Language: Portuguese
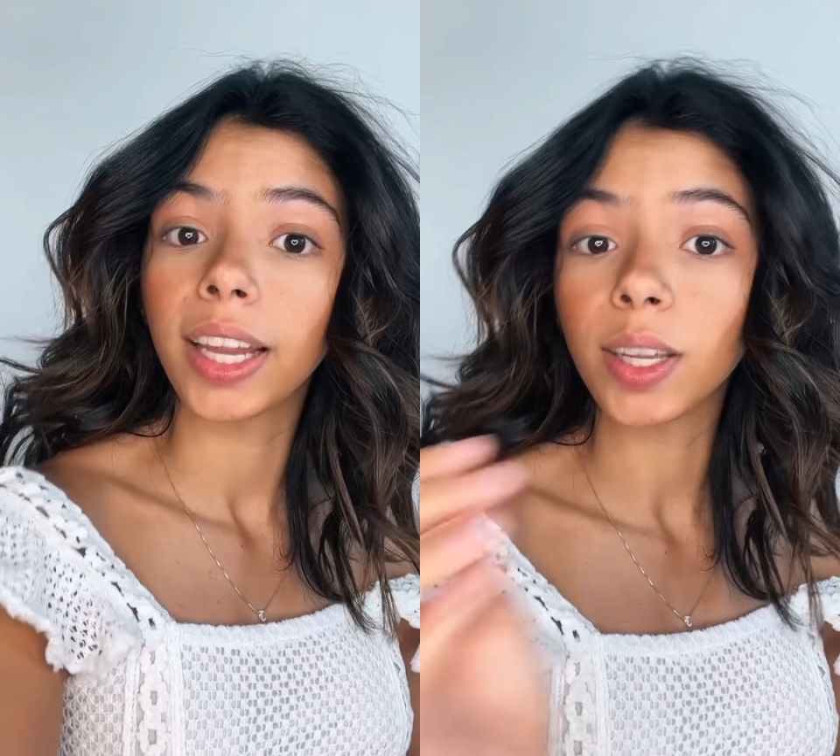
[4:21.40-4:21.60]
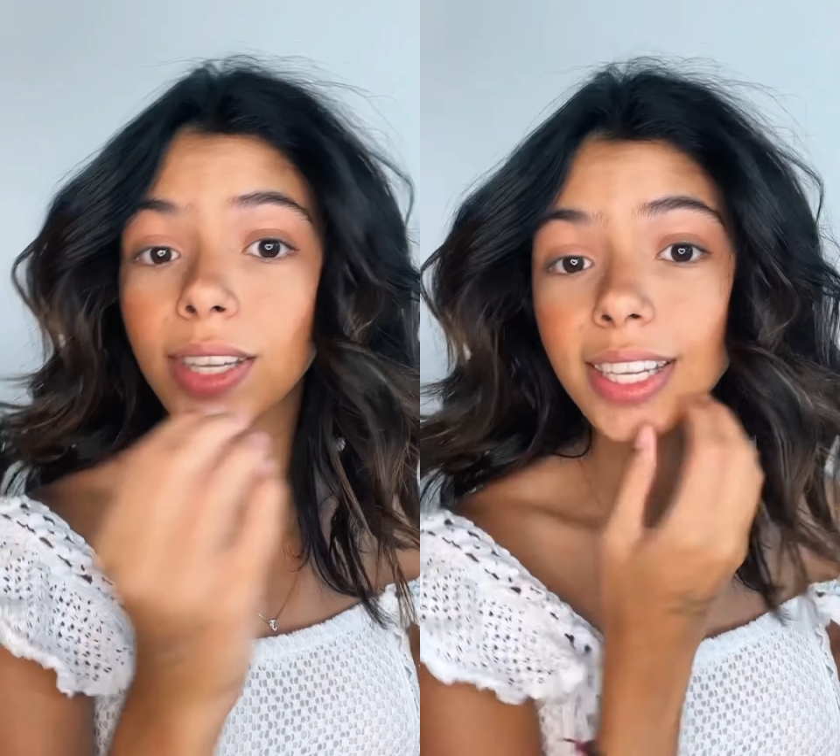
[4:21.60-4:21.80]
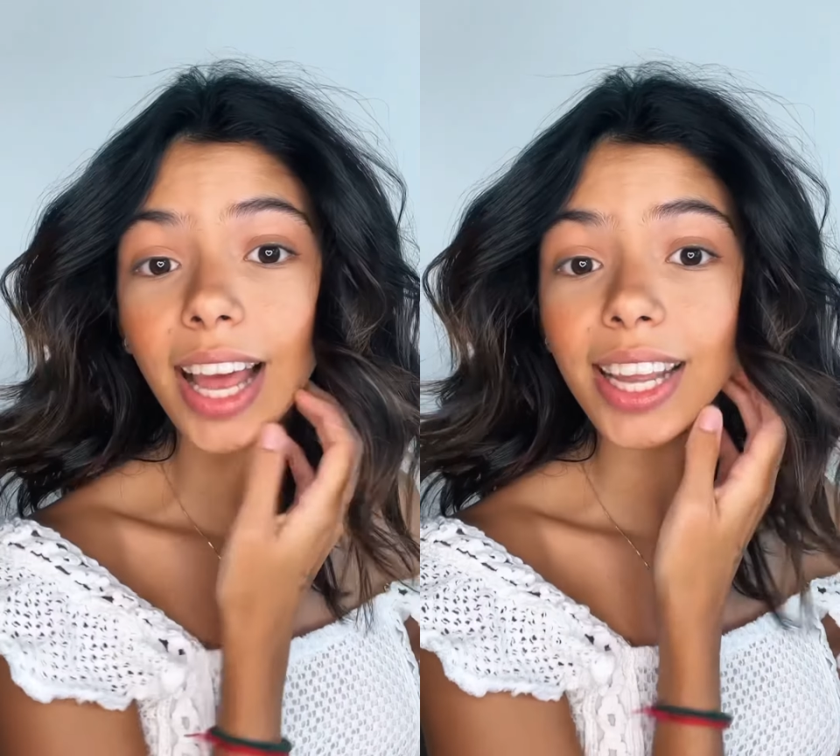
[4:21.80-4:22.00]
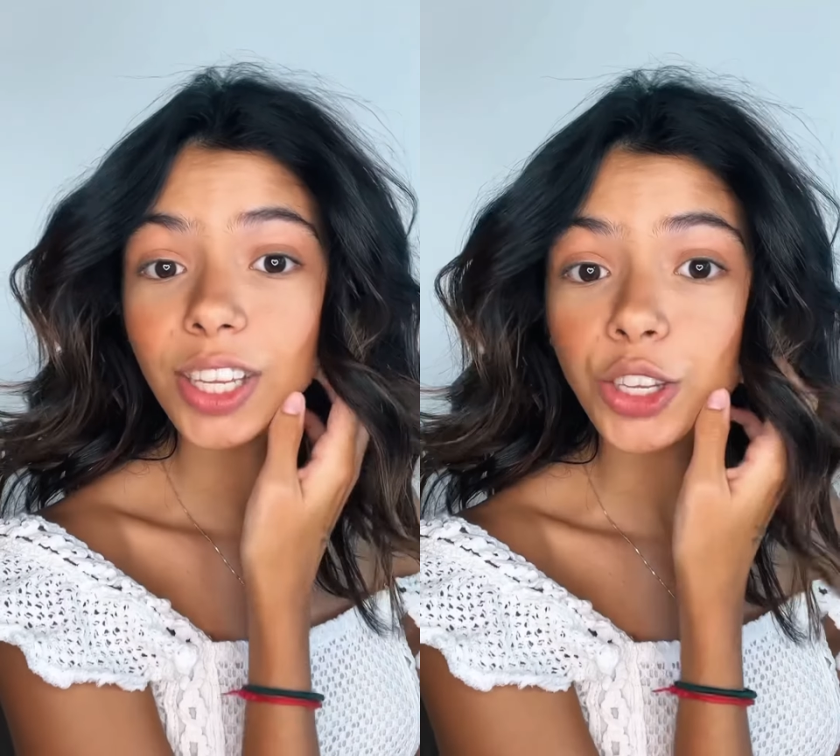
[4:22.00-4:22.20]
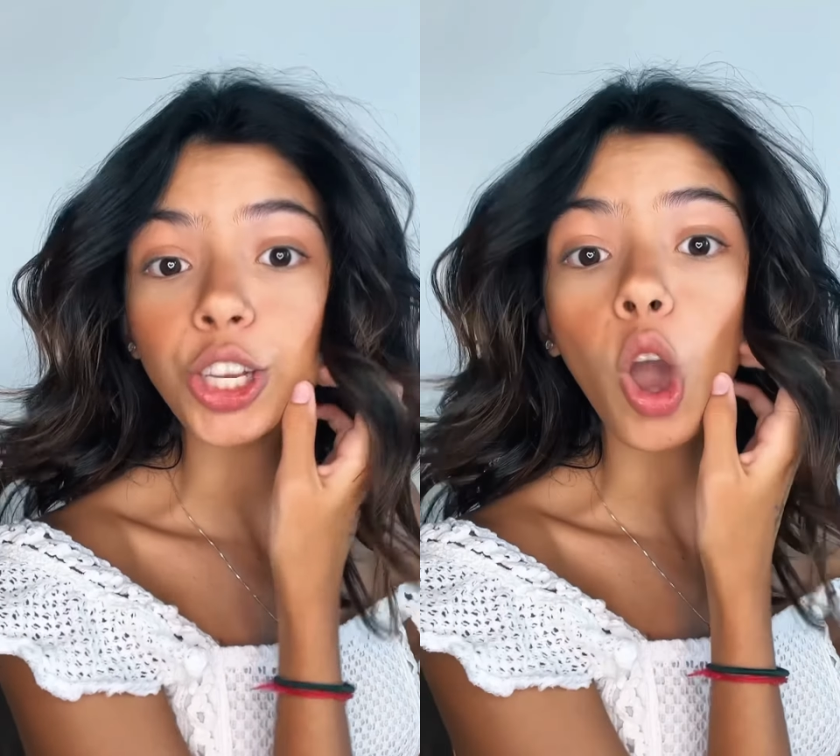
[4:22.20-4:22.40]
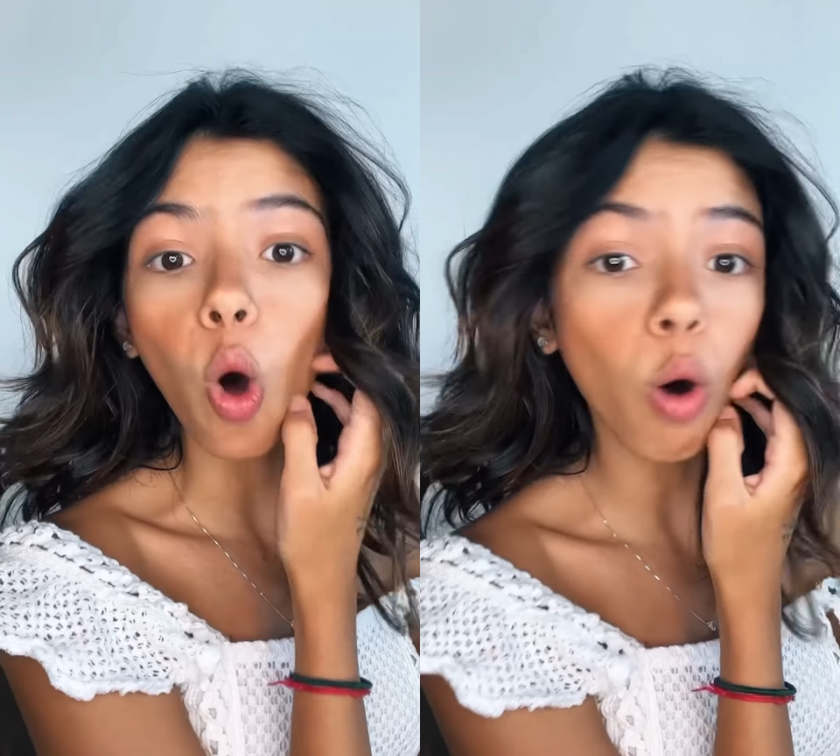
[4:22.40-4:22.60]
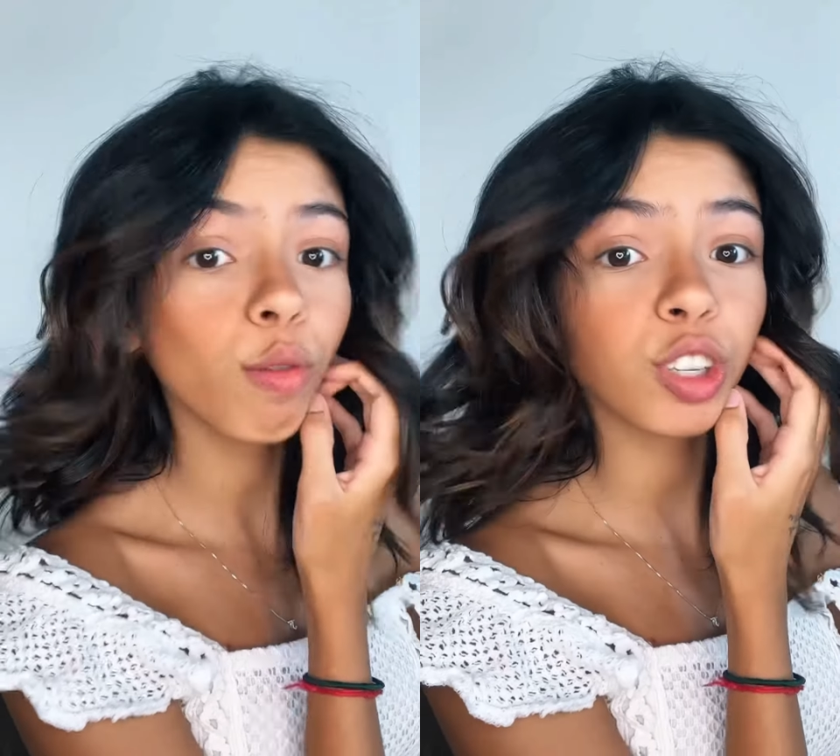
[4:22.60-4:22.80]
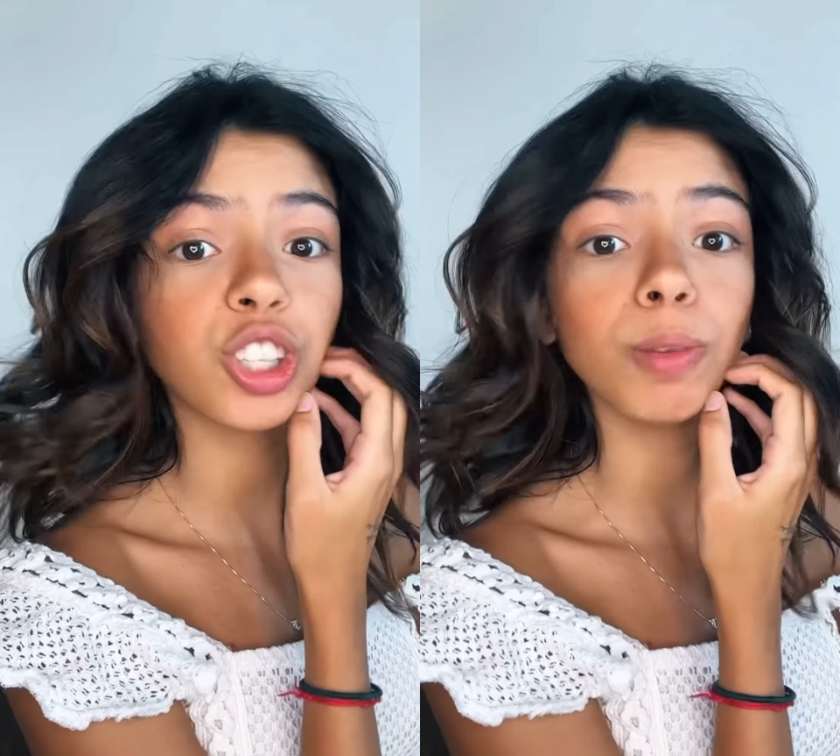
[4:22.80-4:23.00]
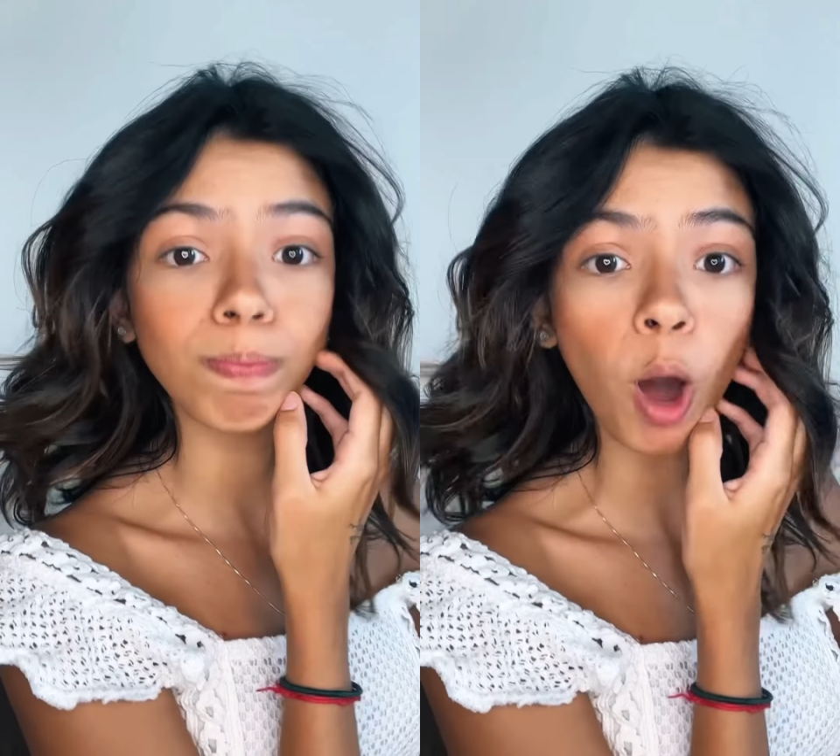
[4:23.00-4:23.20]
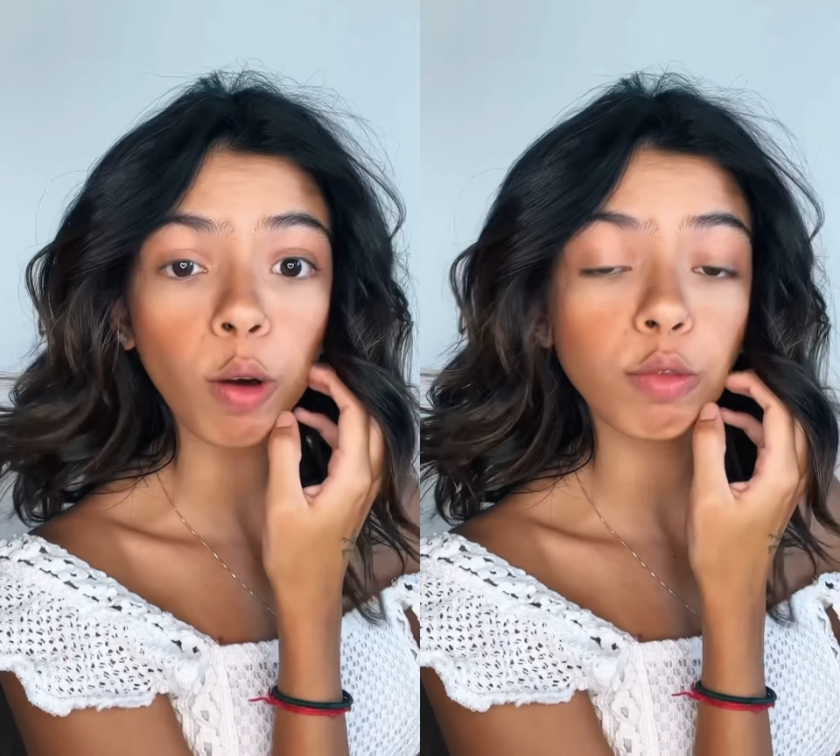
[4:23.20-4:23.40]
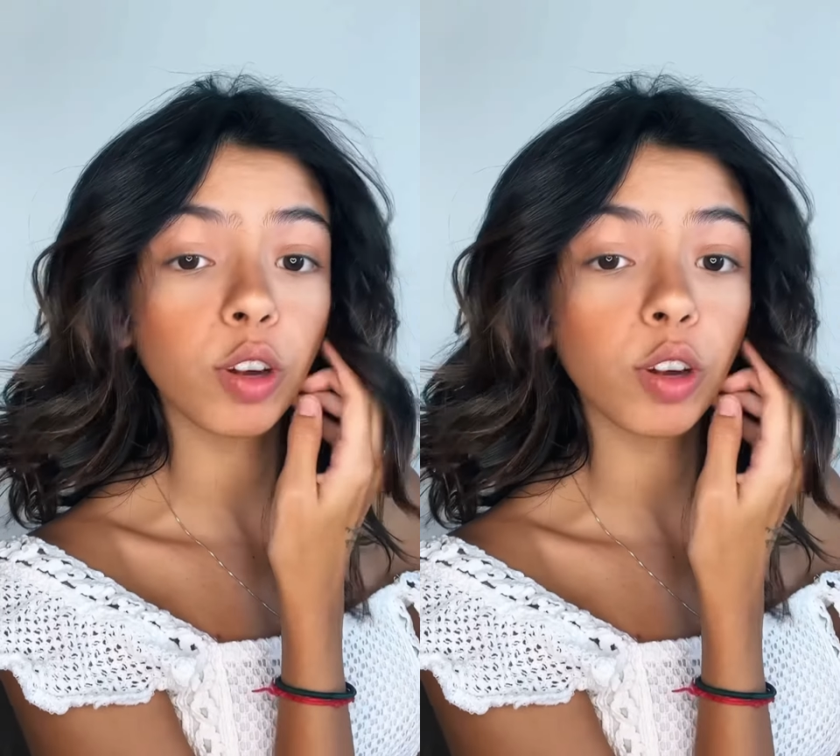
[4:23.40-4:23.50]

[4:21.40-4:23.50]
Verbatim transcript: Então se vocês querem assistir o vídeo de Paula,